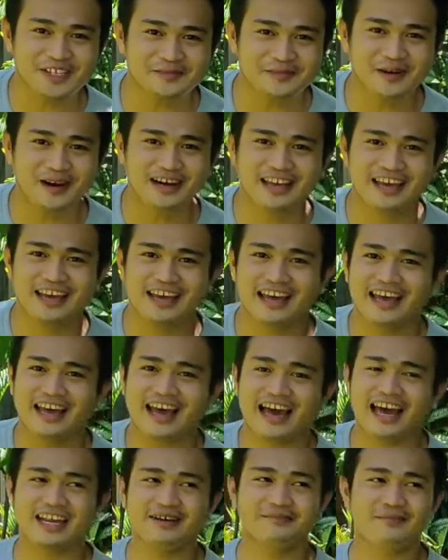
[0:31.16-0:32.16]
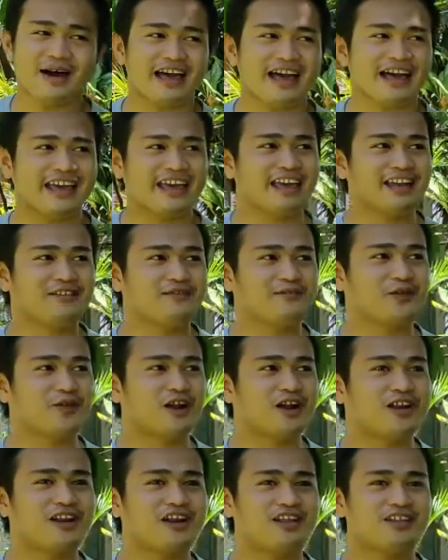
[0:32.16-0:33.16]
Spark and I'm back again for
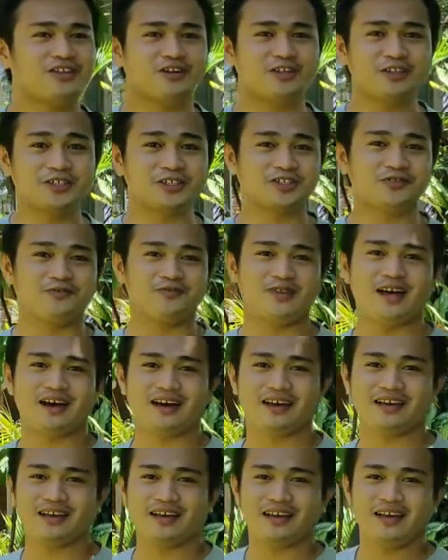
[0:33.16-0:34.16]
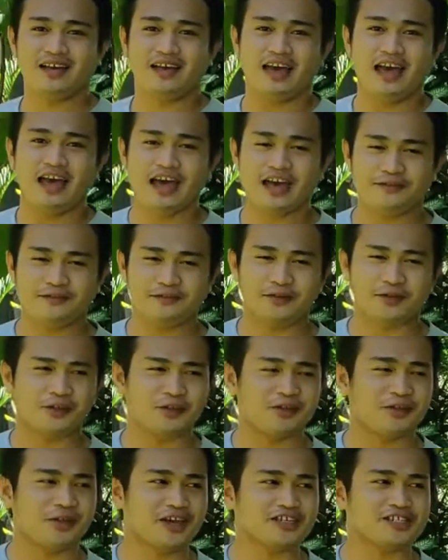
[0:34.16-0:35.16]
another YouTube vlog and for
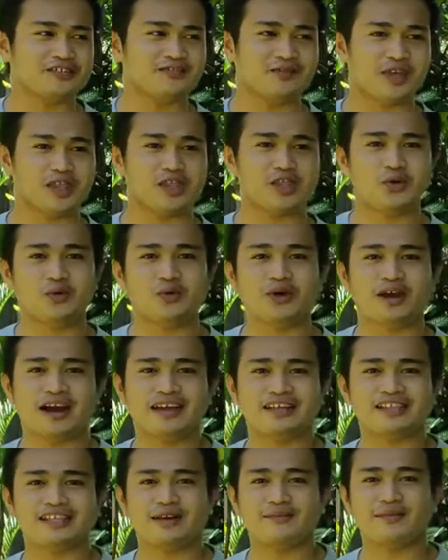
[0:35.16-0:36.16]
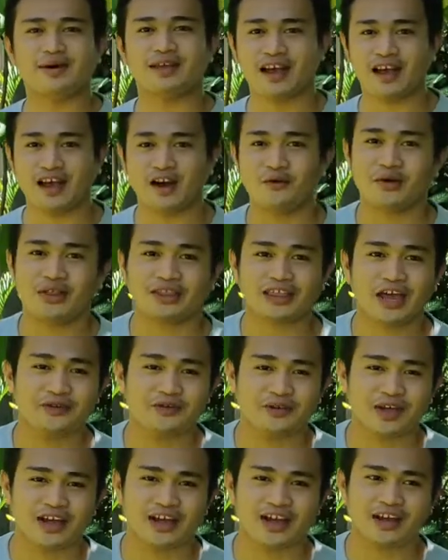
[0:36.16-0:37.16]
today's video guys ay magagawin tayong
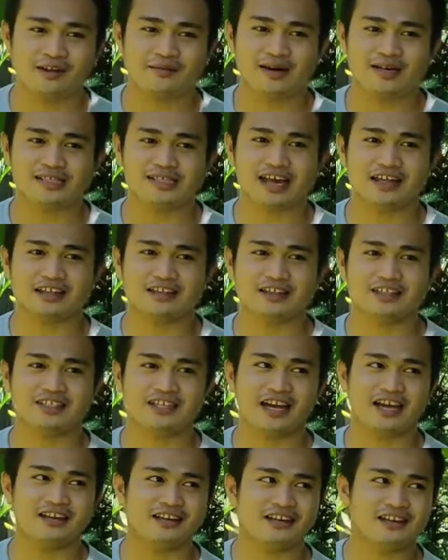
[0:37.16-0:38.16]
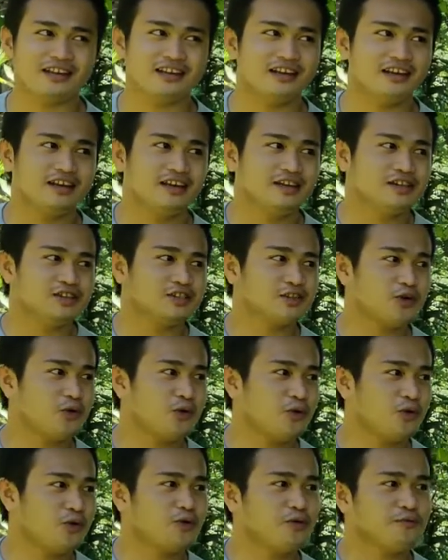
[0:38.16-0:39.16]
kakaiba sa ating channel
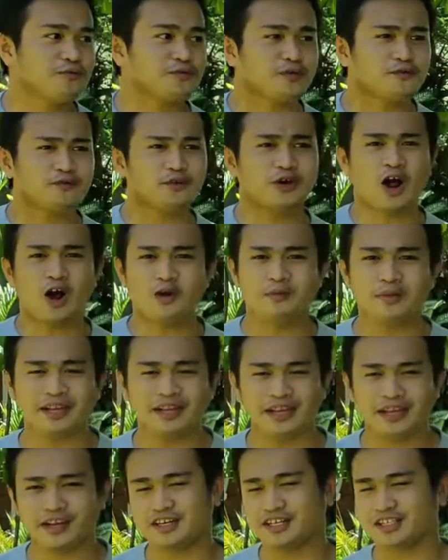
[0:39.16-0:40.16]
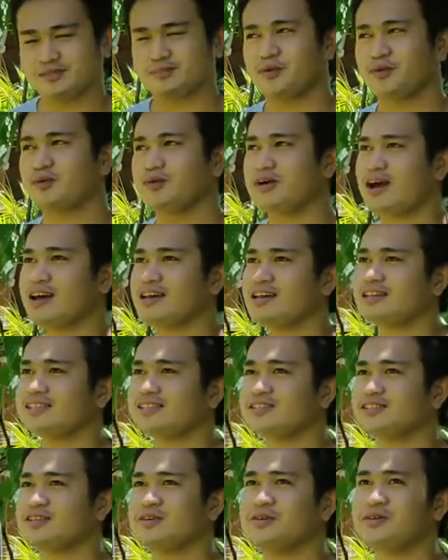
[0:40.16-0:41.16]
so for how many years po guys
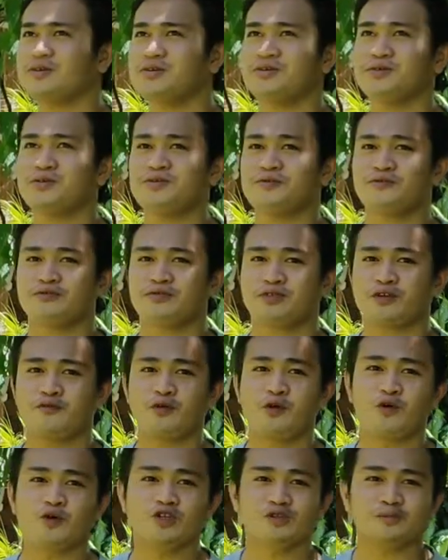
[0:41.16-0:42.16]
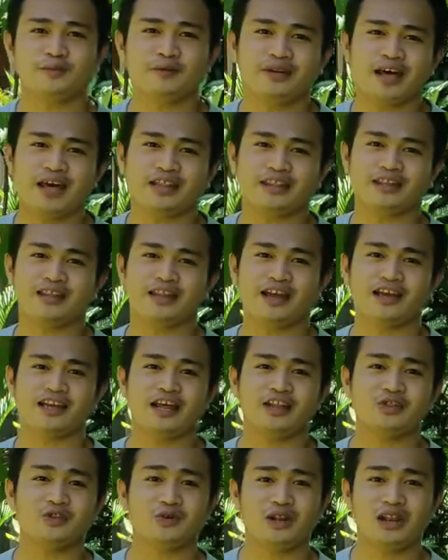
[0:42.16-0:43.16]
yung focus po natin ay
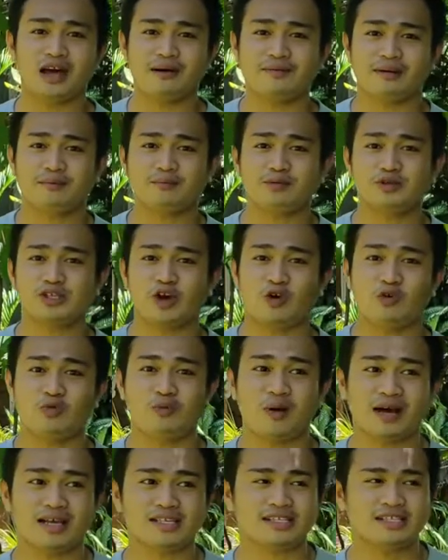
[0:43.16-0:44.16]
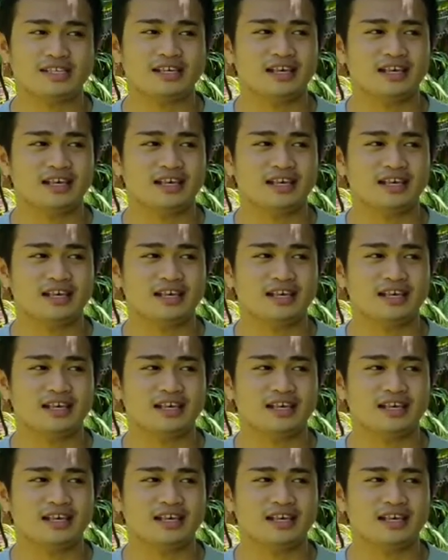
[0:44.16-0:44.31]
nandun lamang po sa ubas